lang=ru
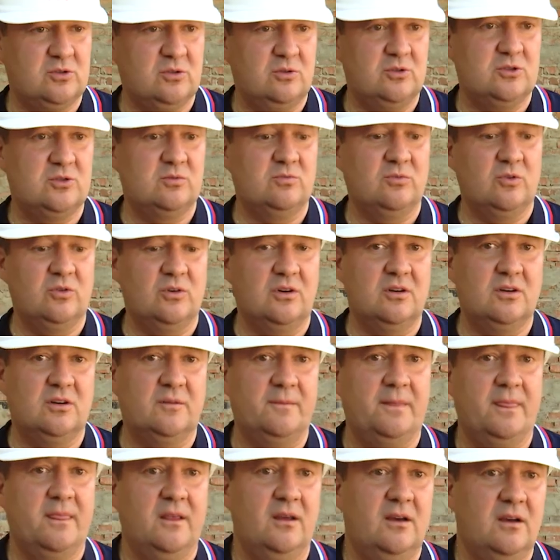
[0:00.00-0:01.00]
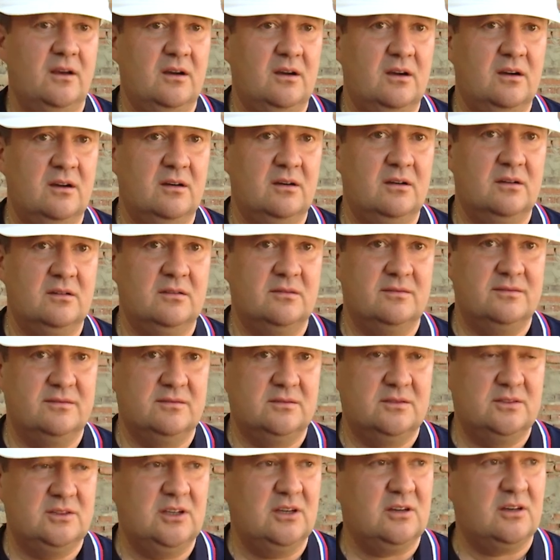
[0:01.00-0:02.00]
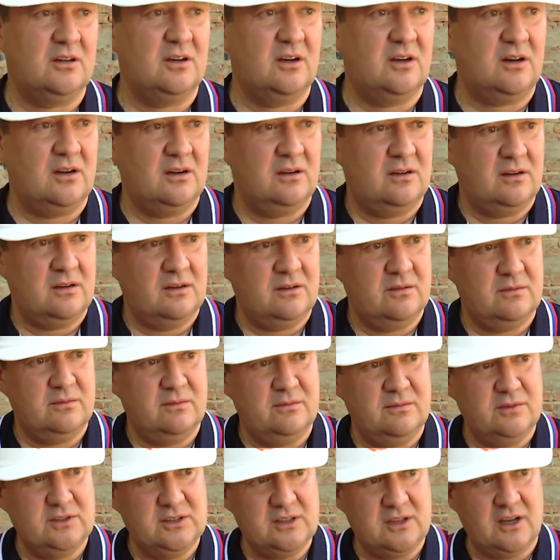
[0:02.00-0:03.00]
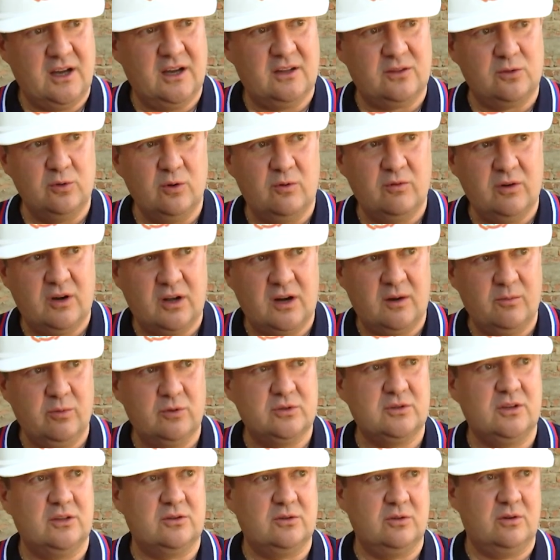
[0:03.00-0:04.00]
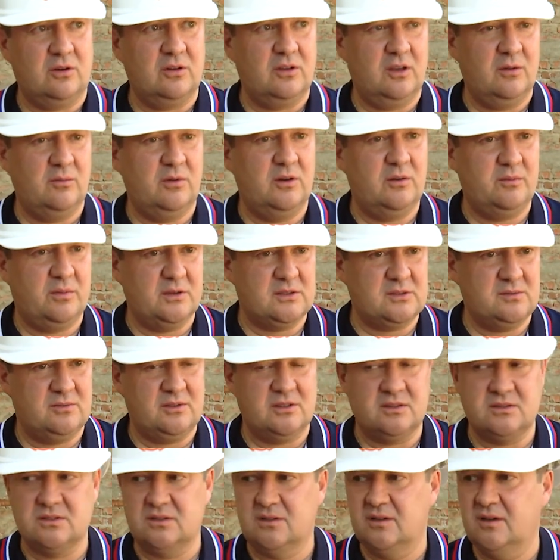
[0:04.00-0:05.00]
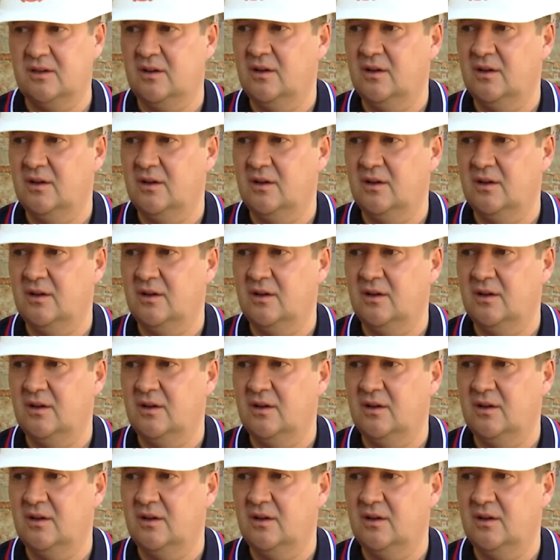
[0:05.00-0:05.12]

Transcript: Очень много э, тех э, возникает новых работ, которые не были по смете.